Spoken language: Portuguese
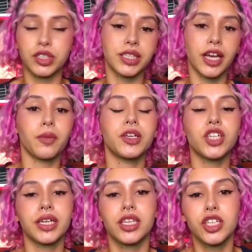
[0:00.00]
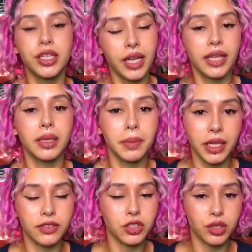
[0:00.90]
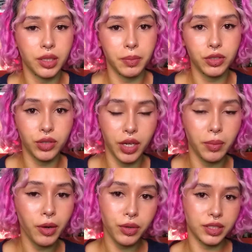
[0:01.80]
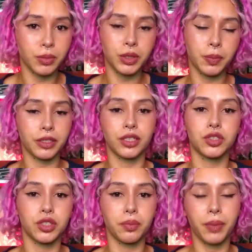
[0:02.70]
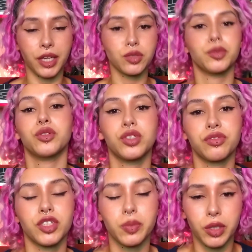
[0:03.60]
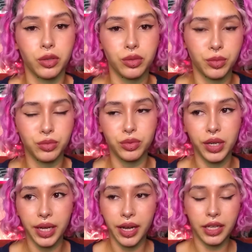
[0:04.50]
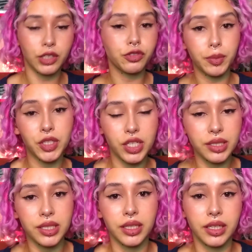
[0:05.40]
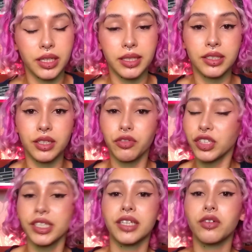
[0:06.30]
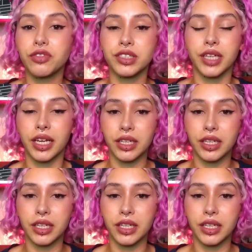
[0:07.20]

Você realmente acreditar na palavra de outra pessoa é uma coisa muito importante, é um passo muito difícil para todo mundo. E o filme te ensina que se você não fizer